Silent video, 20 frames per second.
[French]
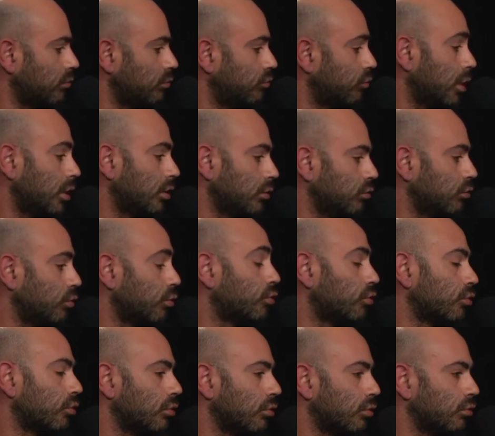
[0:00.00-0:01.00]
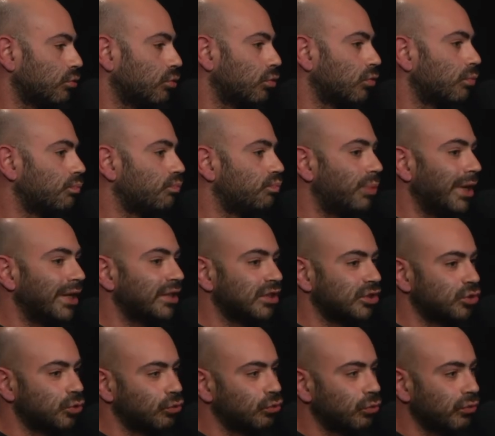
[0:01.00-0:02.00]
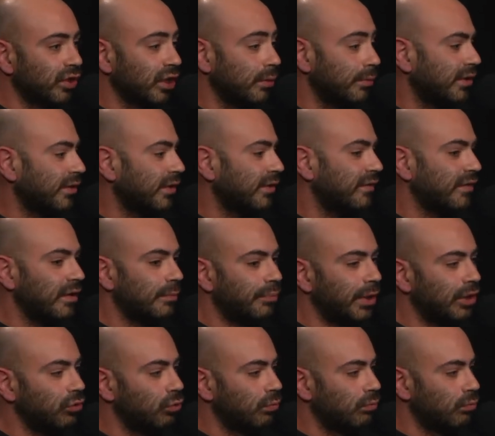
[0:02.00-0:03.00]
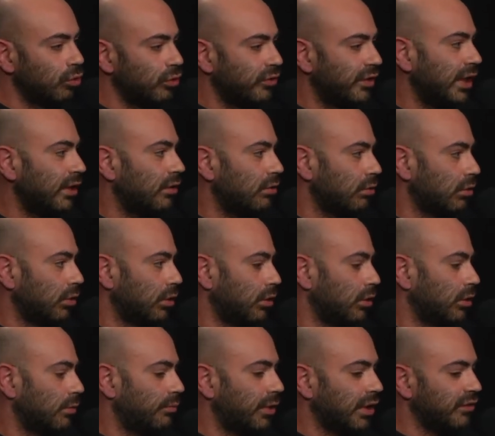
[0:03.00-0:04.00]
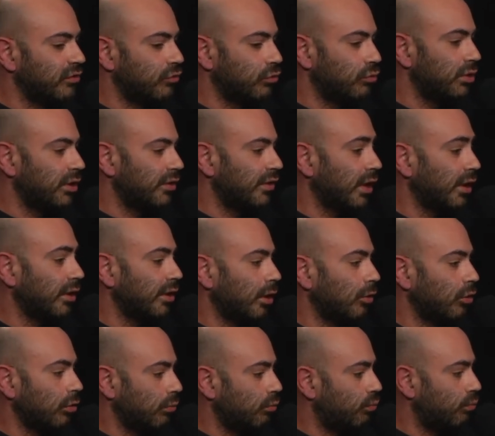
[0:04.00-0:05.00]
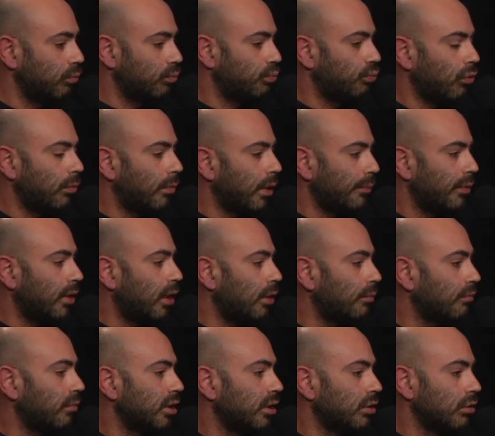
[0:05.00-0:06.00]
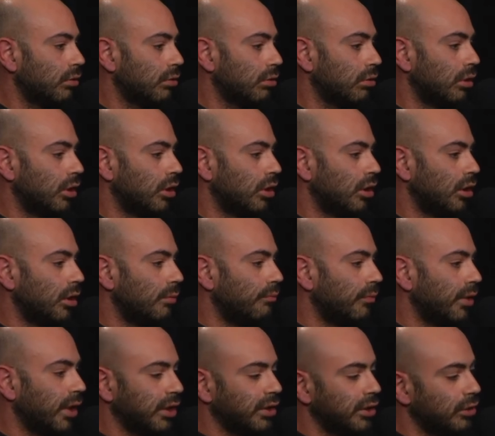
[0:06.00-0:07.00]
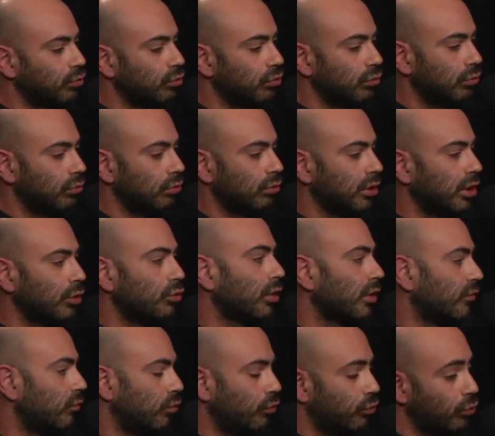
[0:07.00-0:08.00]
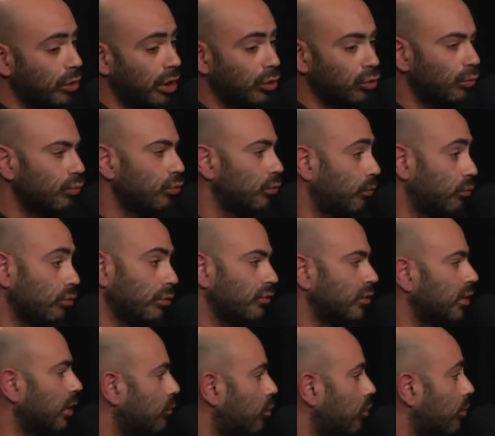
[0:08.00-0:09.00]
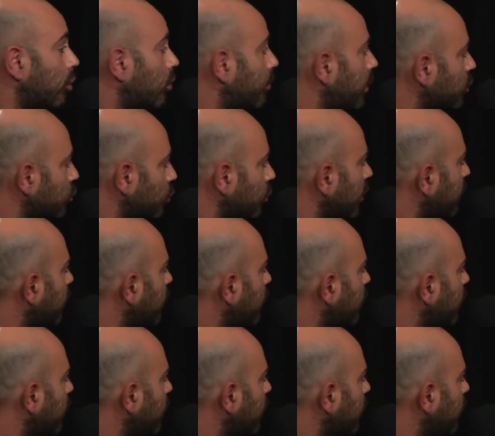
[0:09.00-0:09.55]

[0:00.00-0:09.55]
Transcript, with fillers: voilà, donc, euh, donc pas quelque chose de très maîtrisé, pas de modèle particulier derrière euh, pour ma part, mais, euh, mais rien, de, rien de révolutionnaire non plus, puisque finalement bah, on marche sur les